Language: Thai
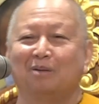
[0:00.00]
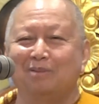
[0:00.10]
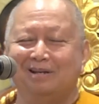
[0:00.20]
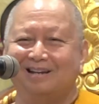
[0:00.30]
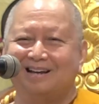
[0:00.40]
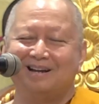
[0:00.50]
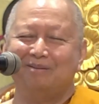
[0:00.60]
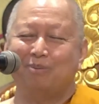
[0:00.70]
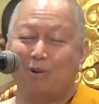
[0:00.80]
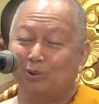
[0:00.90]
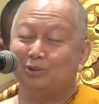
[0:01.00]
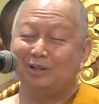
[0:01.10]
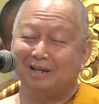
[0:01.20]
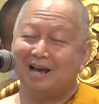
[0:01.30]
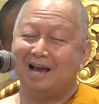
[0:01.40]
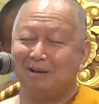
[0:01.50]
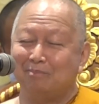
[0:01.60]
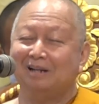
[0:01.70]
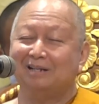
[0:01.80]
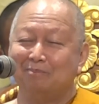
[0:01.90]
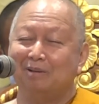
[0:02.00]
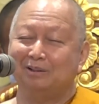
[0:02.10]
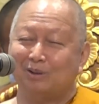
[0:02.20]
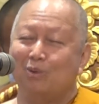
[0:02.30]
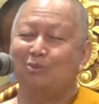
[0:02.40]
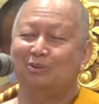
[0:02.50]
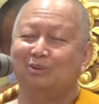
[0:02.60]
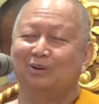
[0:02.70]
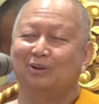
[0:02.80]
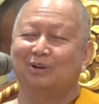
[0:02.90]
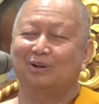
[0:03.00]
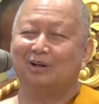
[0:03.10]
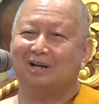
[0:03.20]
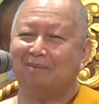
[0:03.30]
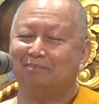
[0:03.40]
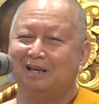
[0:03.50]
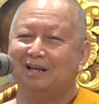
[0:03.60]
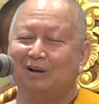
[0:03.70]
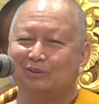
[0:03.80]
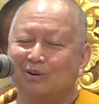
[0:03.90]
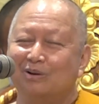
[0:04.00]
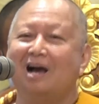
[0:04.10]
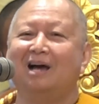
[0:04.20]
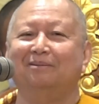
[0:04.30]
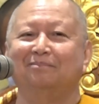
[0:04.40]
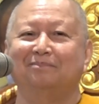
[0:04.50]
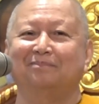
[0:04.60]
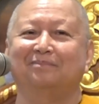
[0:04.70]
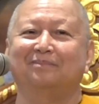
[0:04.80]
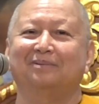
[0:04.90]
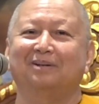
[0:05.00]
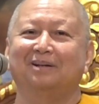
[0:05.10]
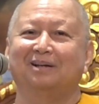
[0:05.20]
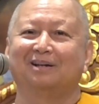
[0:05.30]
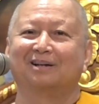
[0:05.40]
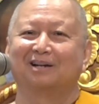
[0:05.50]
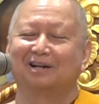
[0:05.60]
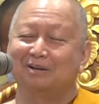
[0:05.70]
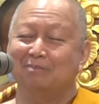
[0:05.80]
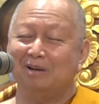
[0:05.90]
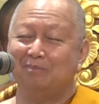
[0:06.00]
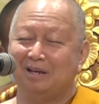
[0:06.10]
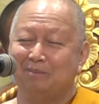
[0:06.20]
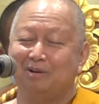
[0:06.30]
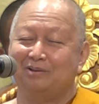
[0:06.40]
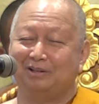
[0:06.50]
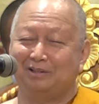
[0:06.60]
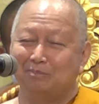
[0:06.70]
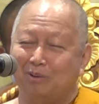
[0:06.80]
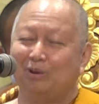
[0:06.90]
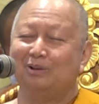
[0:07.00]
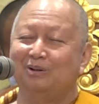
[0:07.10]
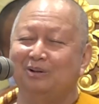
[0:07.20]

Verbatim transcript: มิฉะนั้นผลที่ได้มันจะไม่ตรงกับที่เราต้องการคือไม่มีประสิทธิผล